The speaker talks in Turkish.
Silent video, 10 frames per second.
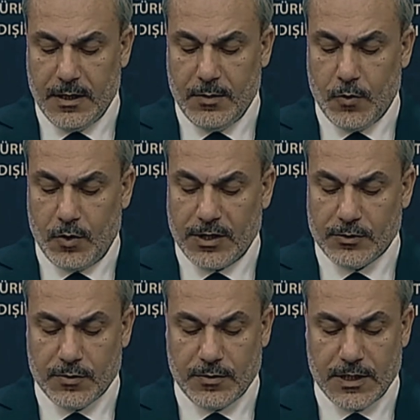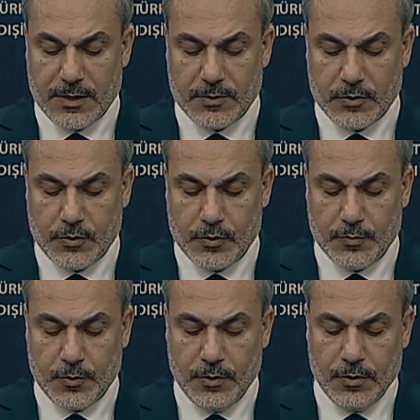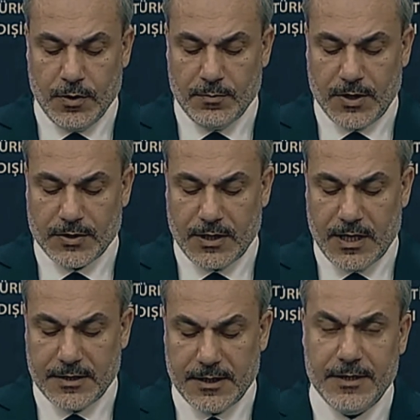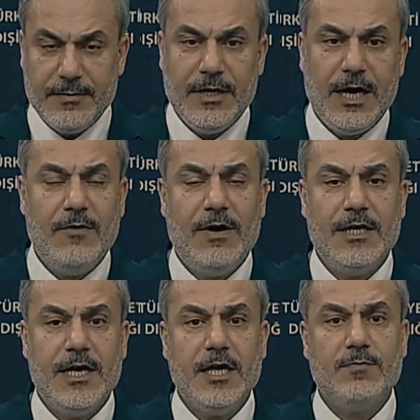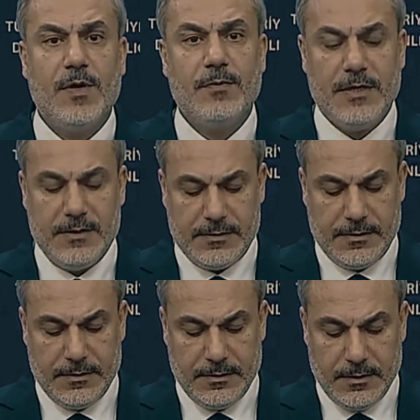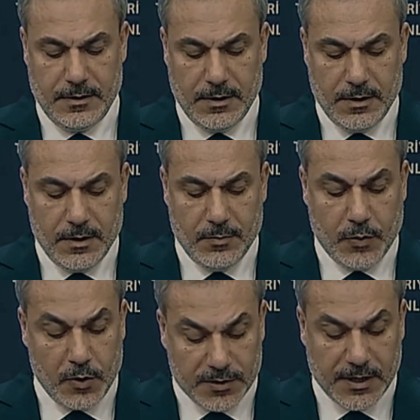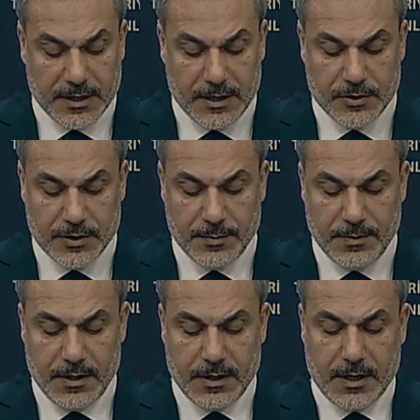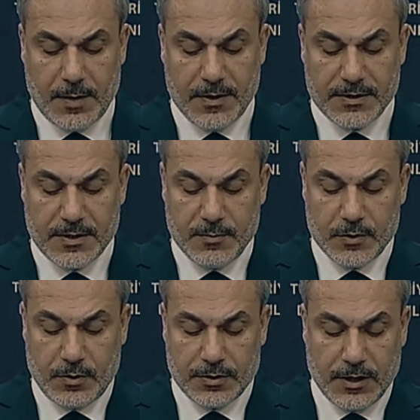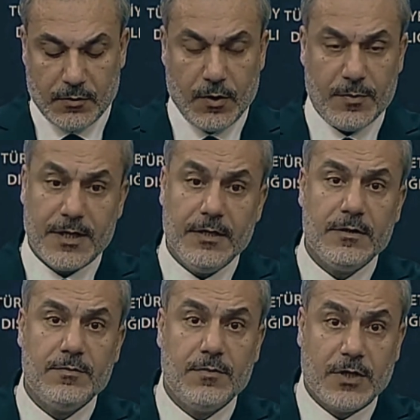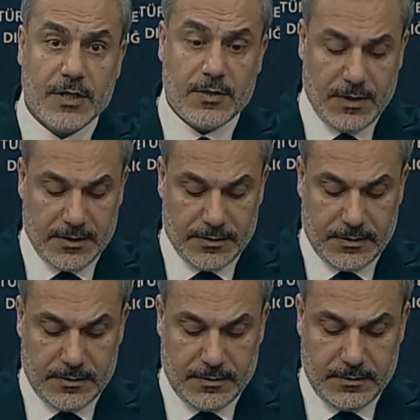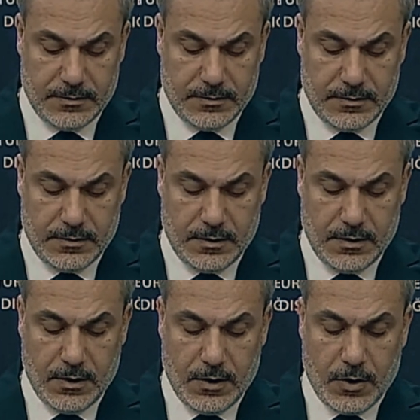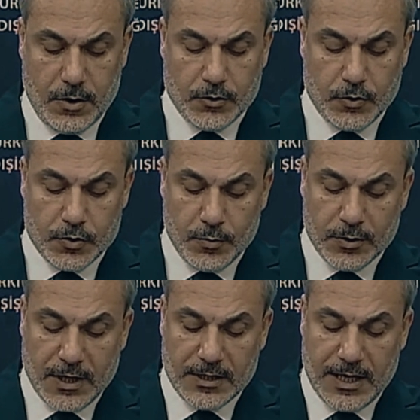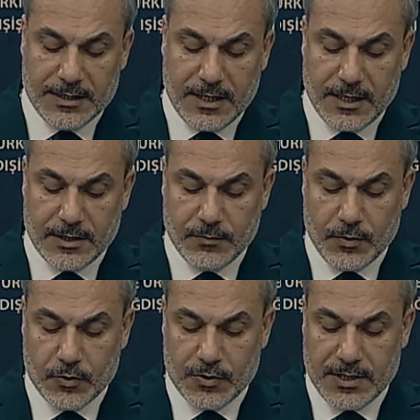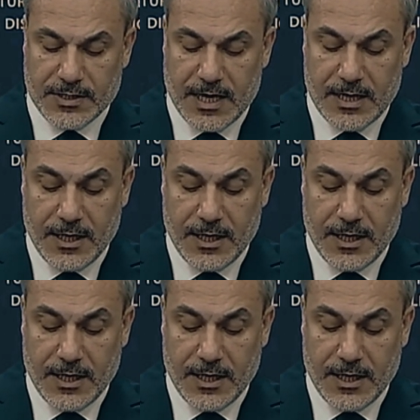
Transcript: bölge sorunlarımızın çözümünü başkalarına havale etmemeliyiz. Politika geliştirip kapasitemizi ortaya koymayı başarmalıyız. Çözüm odaklı alternatif görüşlerin ele